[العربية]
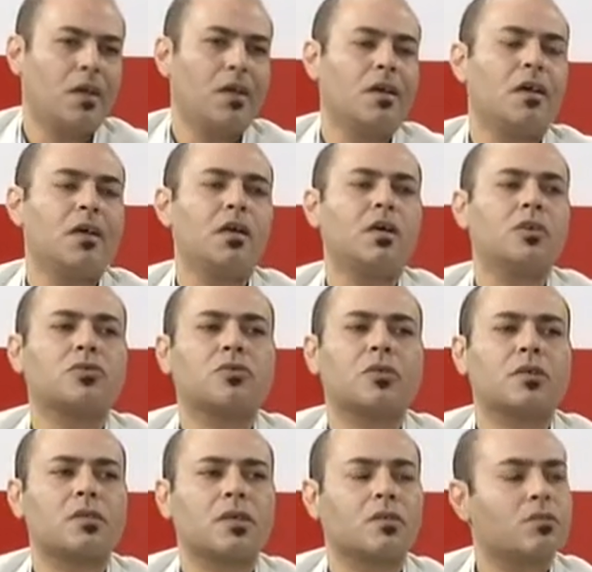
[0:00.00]
آه،
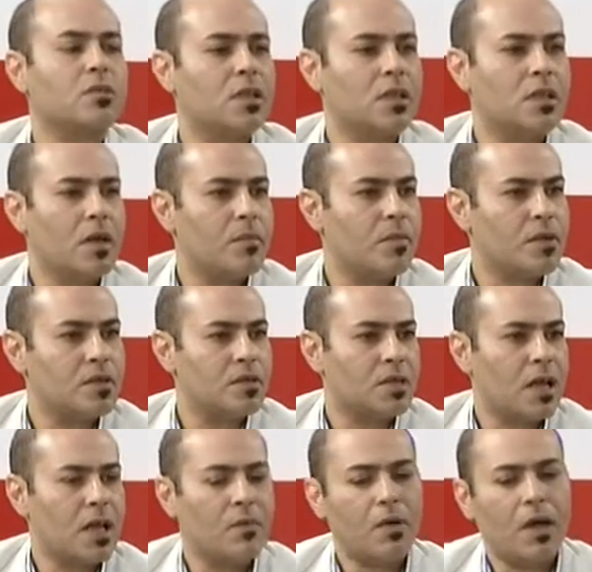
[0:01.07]
اشتراطات وتدابير
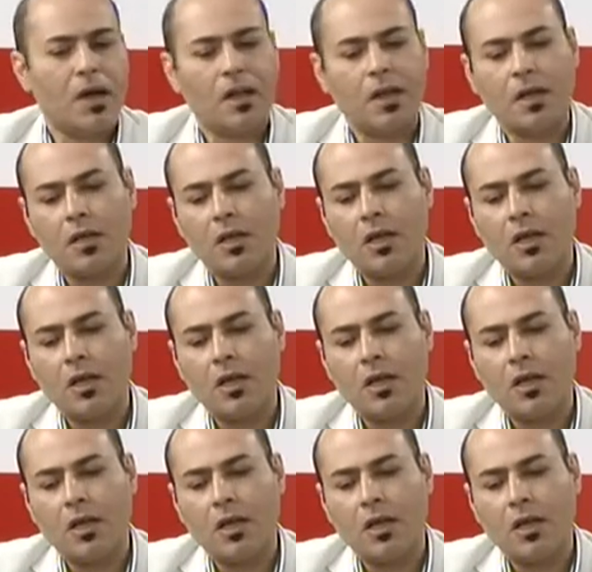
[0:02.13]
السلامة على